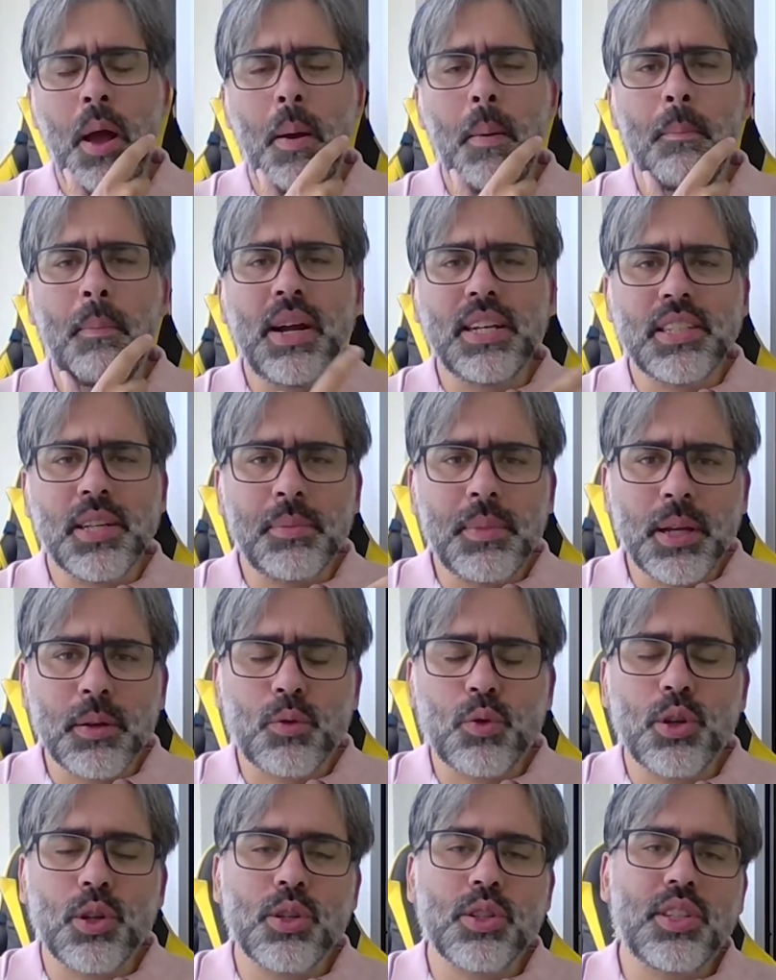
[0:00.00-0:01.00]
Mas a minha
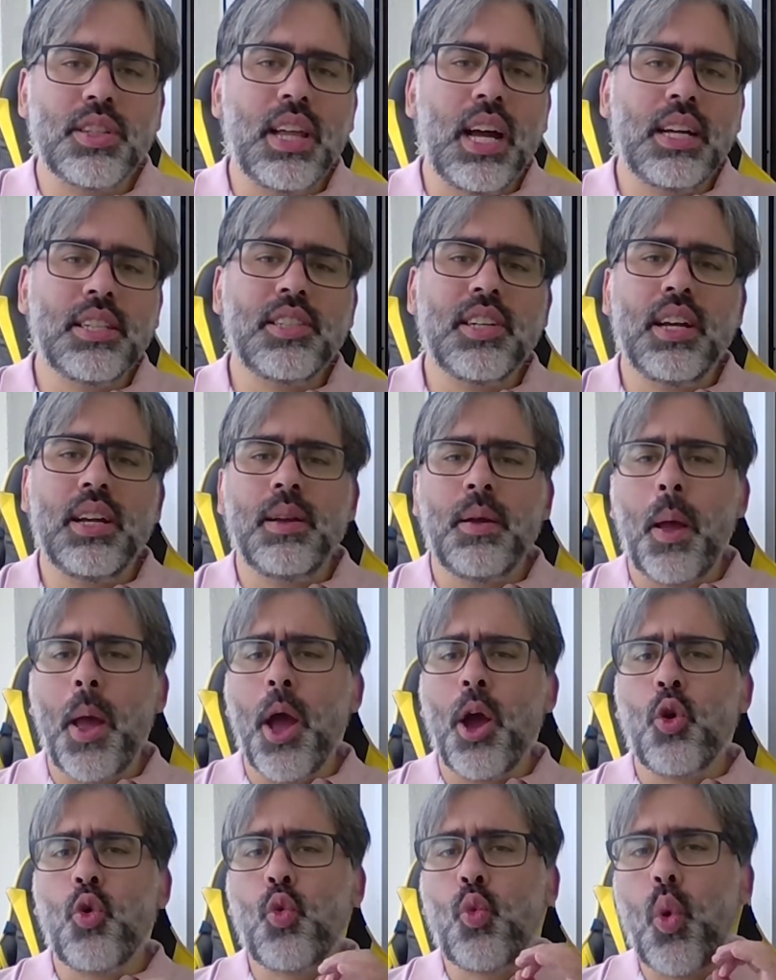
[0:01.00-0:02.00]
curiosidade é
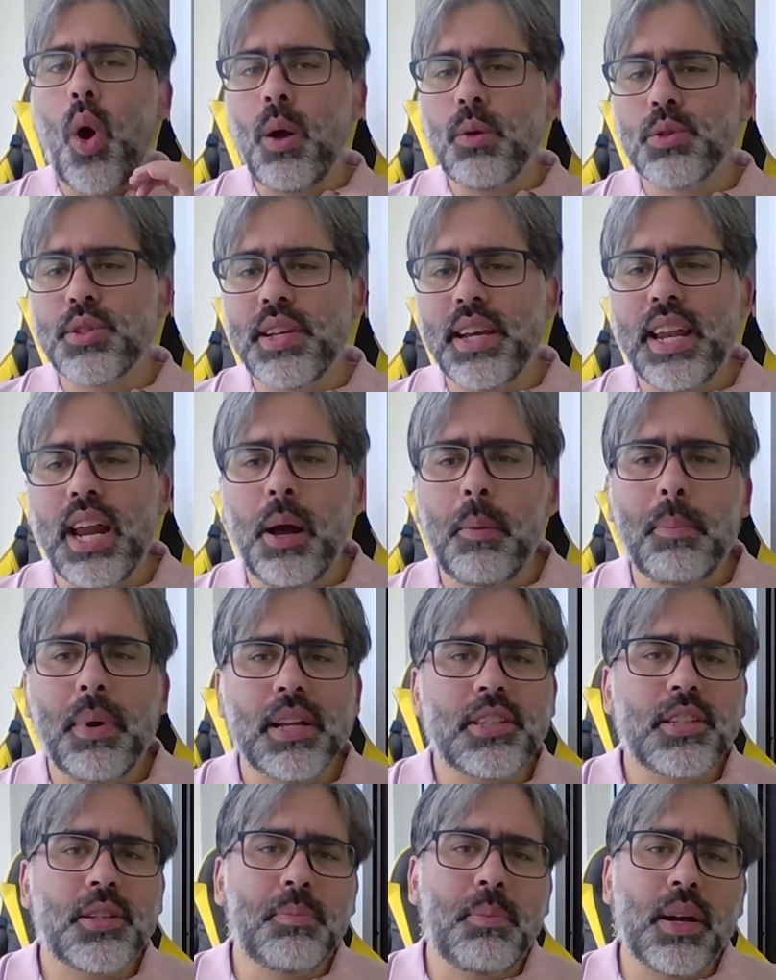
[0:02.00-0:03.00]
qual será a
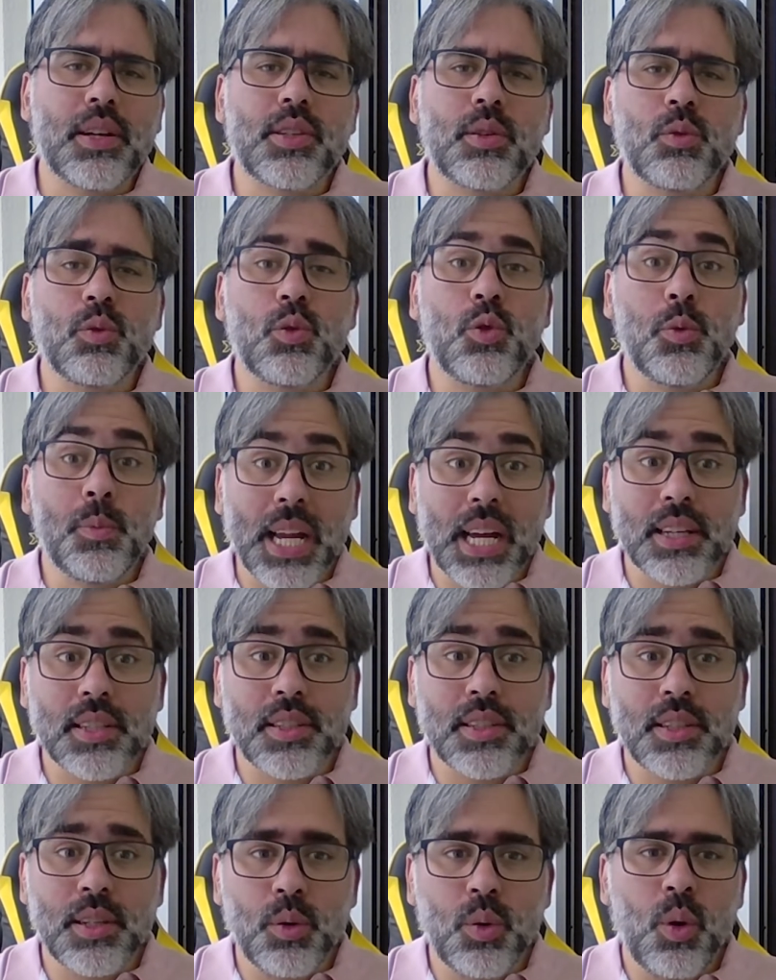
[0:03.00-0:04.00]
participação do
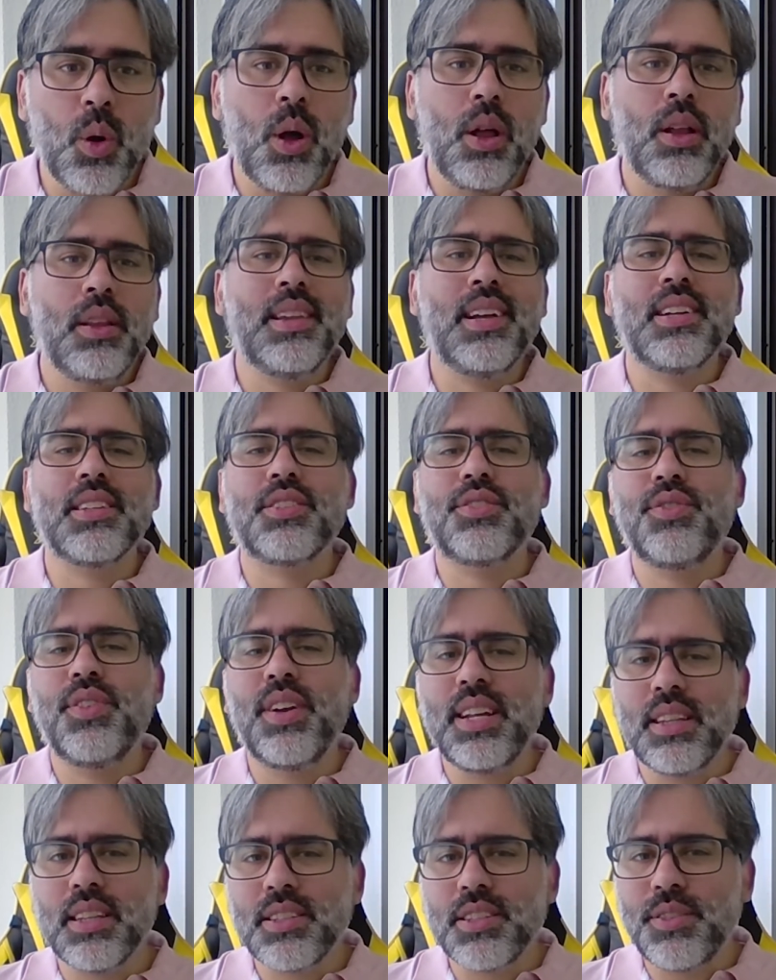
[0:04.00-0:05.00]
Brasil nas
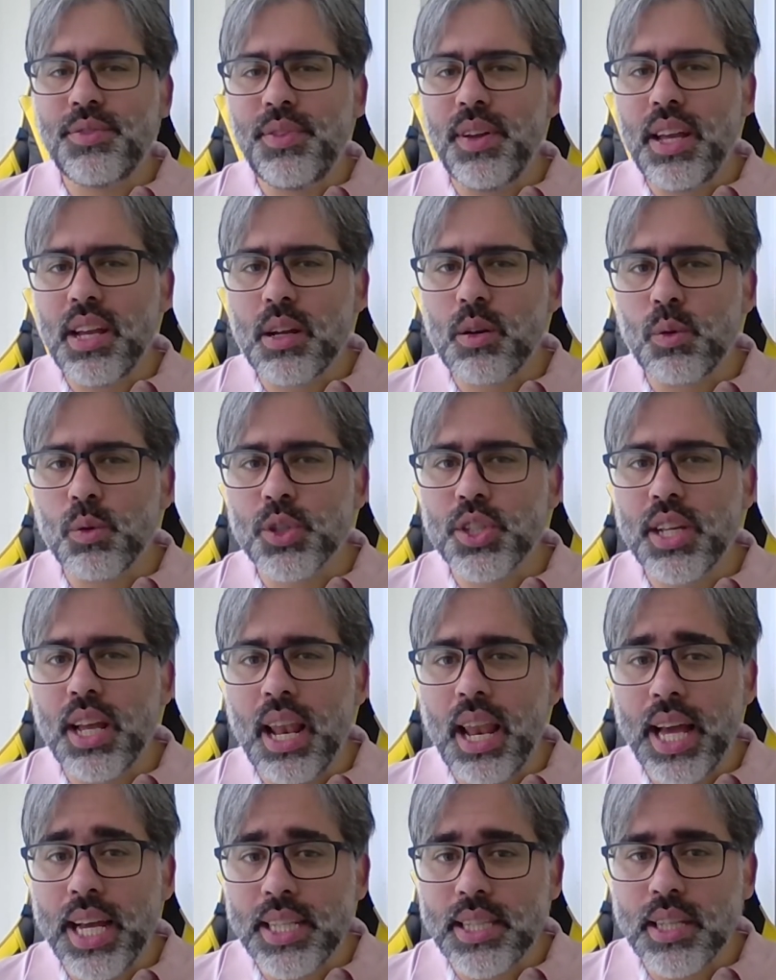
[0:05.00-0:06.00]
vendas de veículos
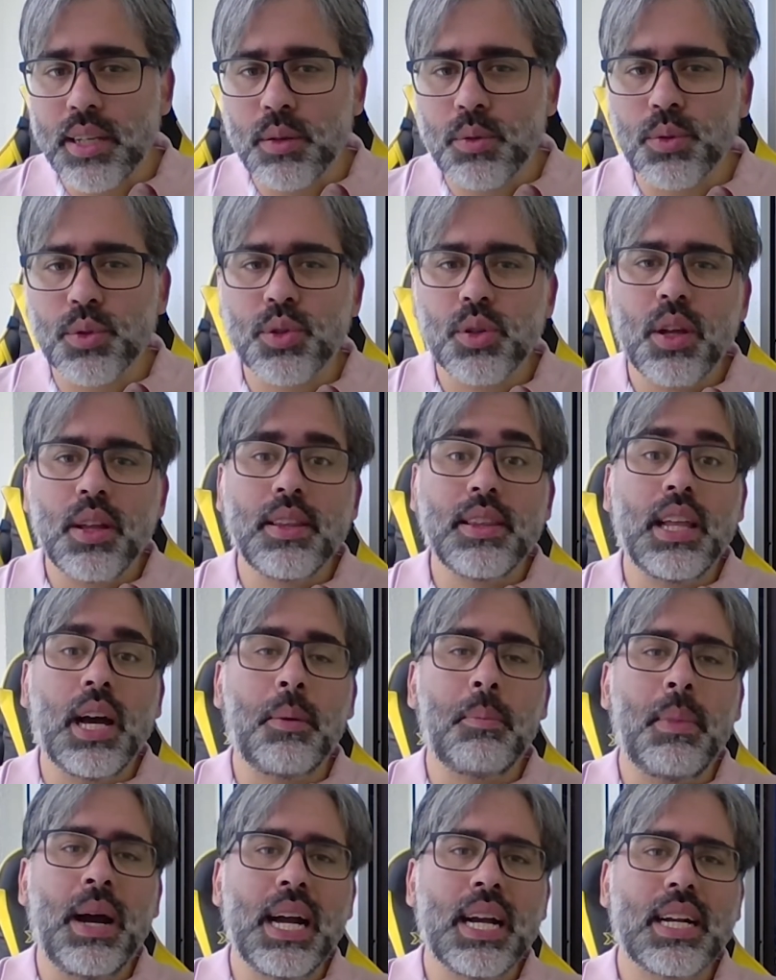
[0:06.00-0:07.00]
elétricos da
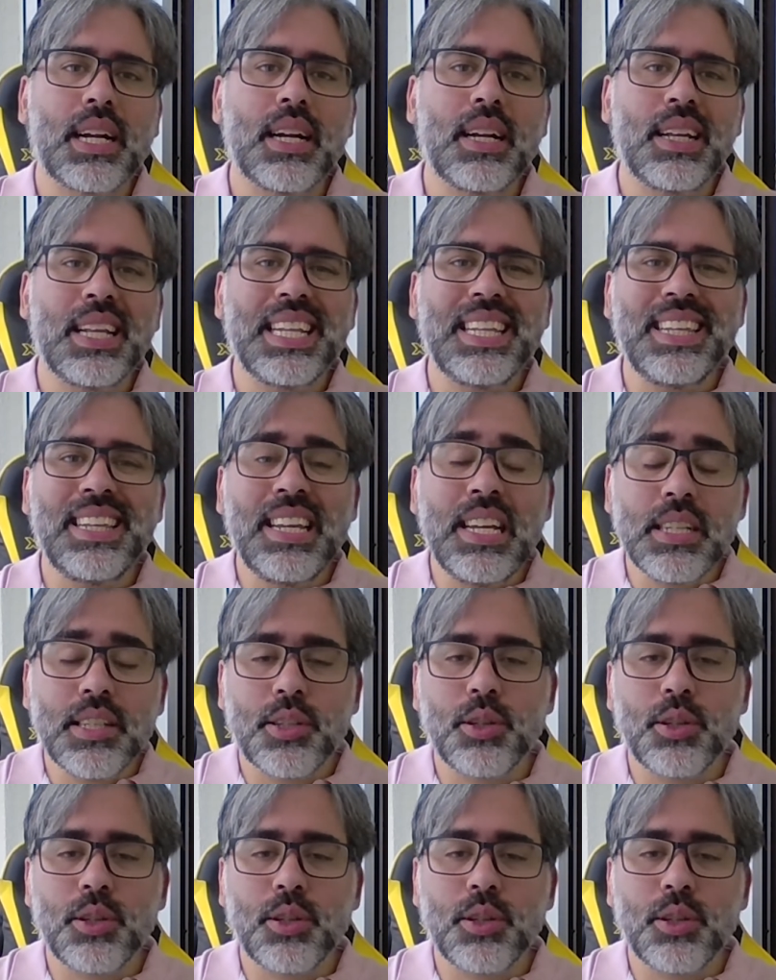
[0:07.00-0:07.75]
marca nesse